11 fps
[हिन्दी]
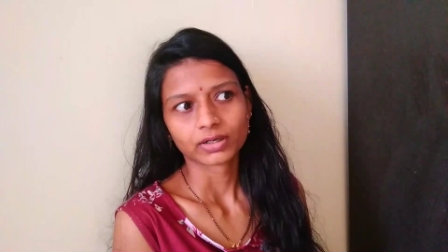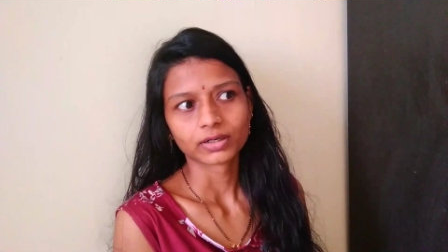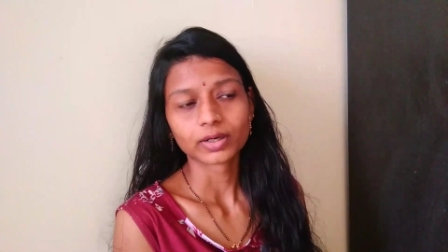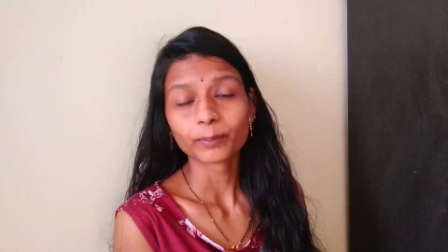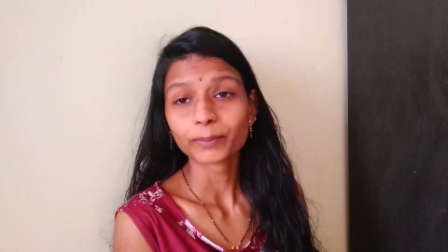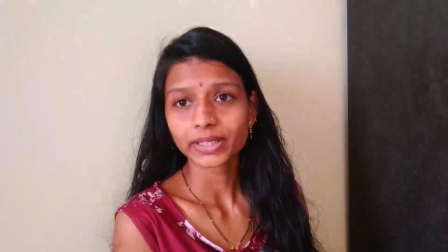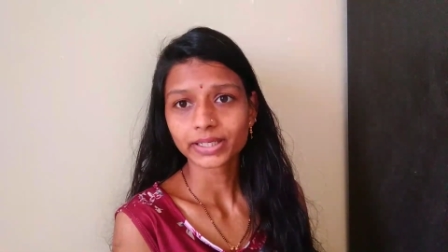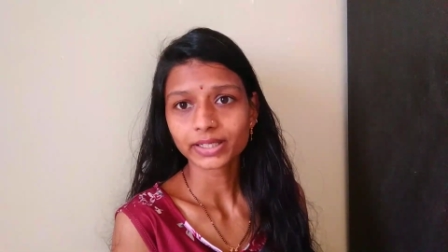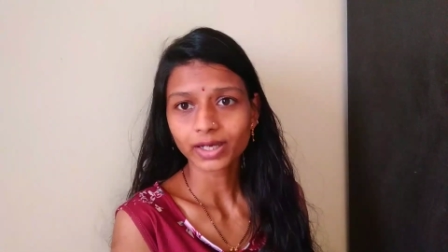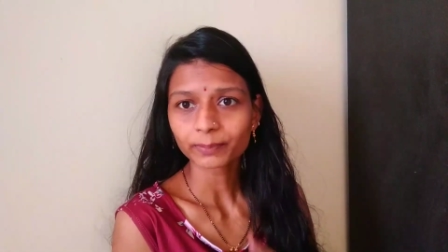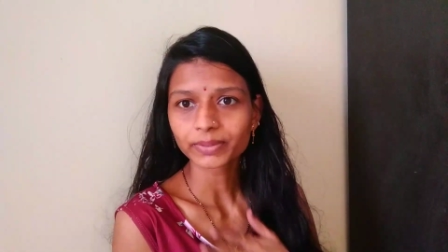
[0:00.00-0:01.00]
Uh,
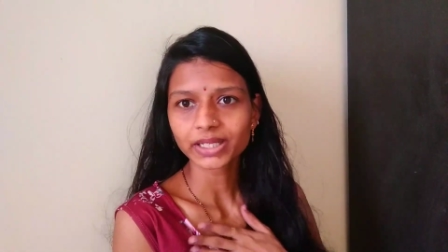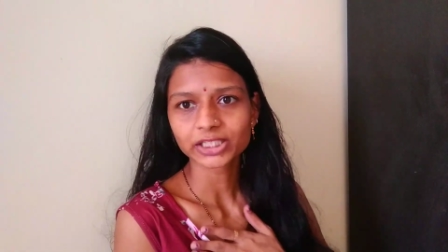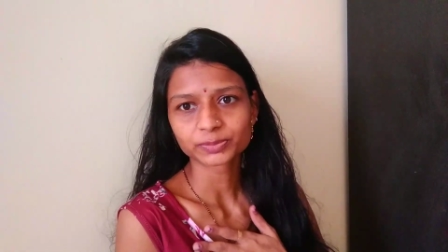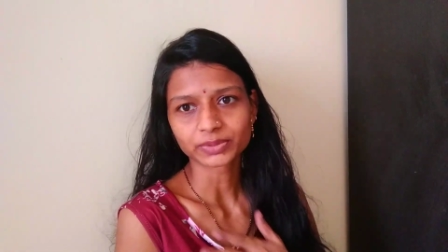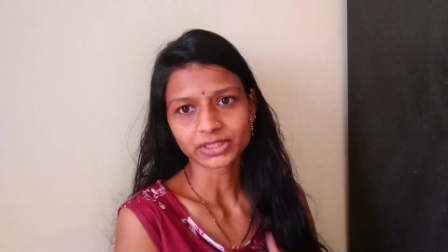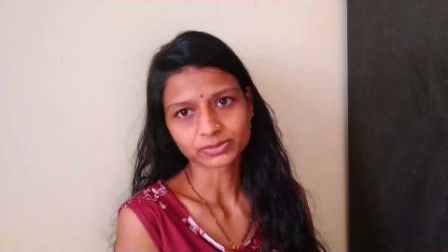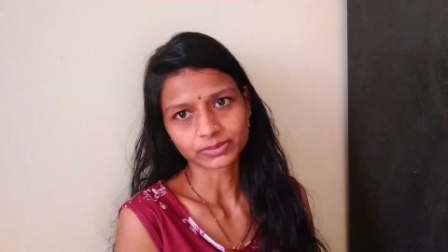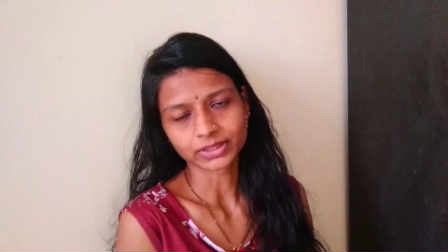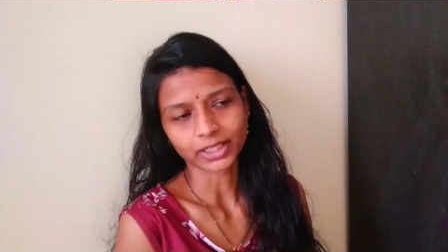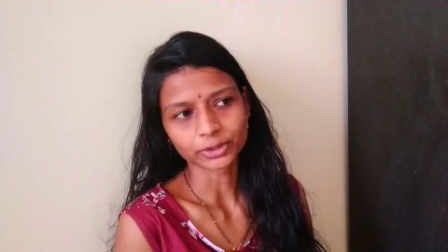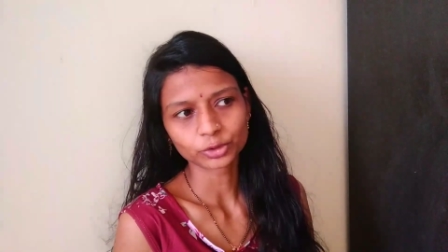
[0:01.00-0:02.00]
मैं अपना एक्सपीरियंस
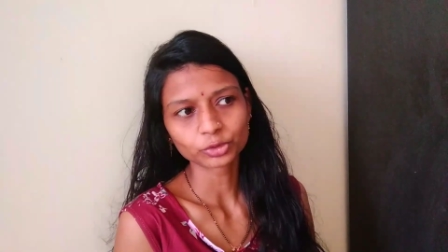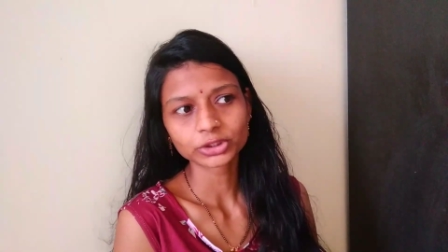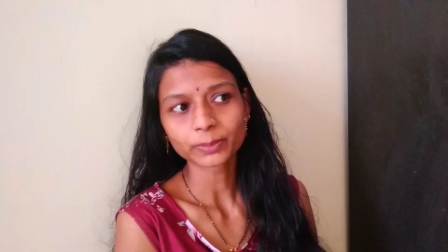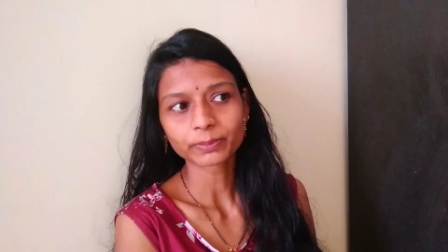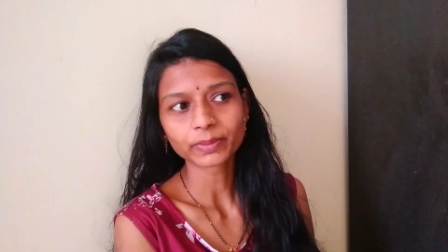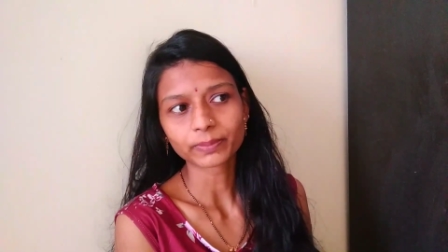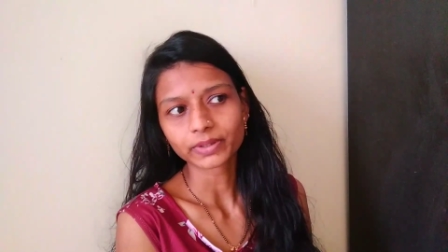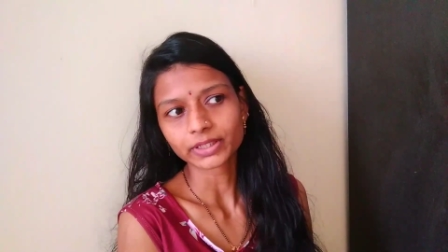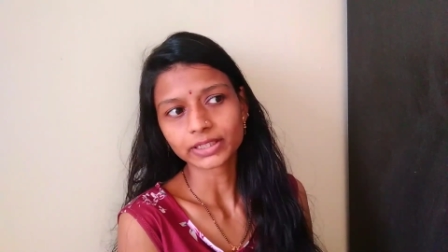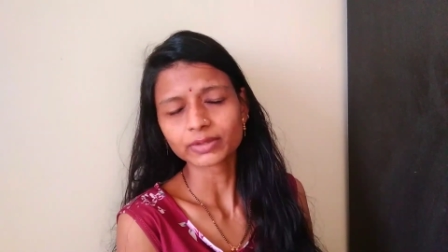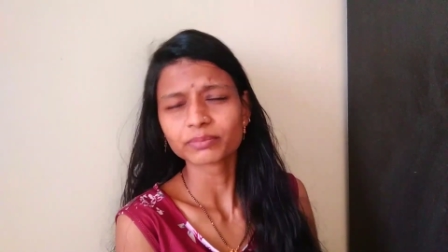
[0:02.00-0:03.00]
बताती हूँ जब मैं
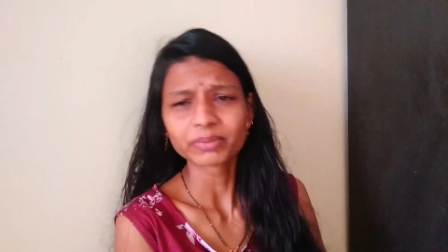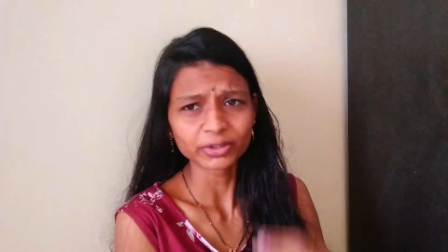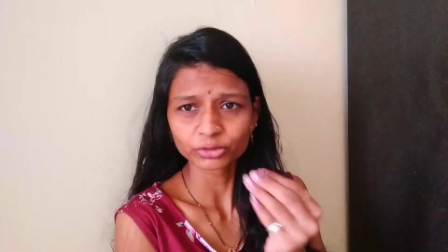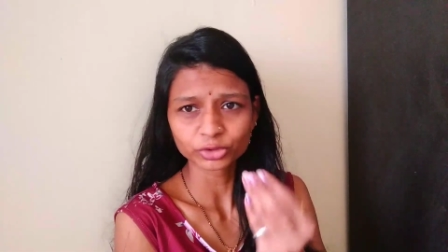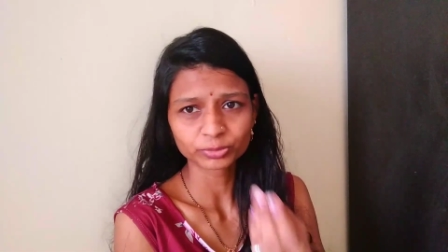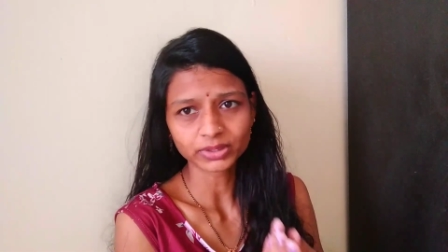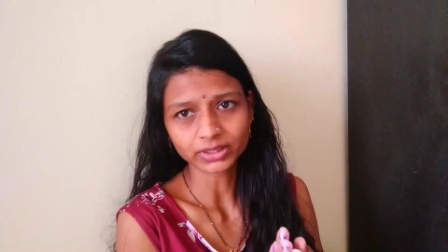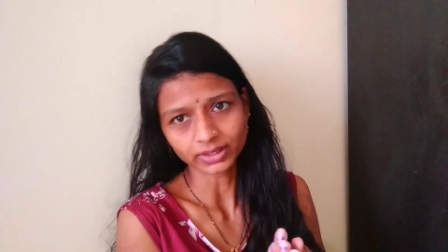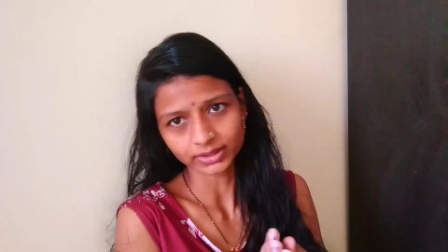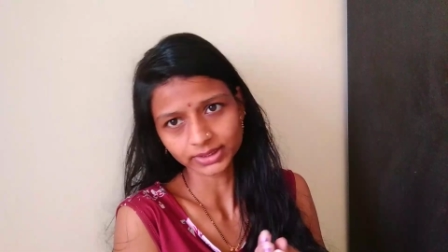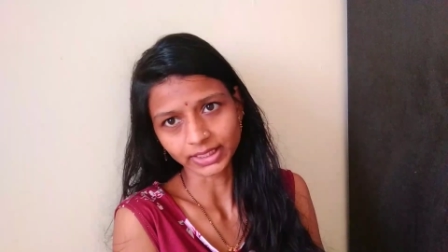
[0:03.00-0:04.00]
परी परी कुछ भी
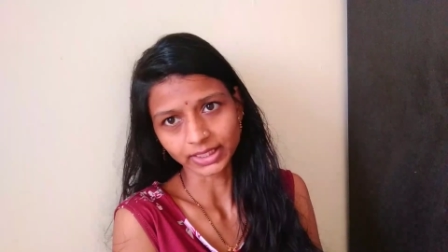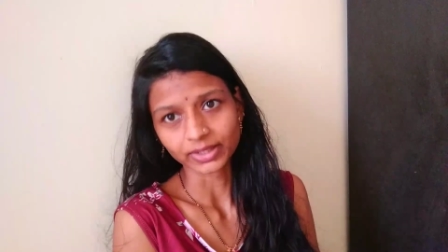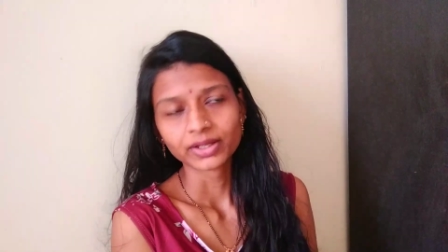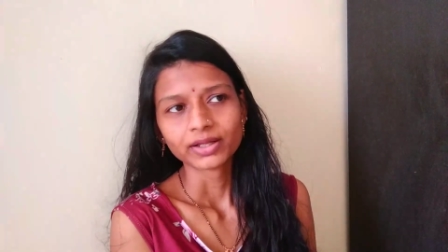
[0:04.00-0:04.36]
करती है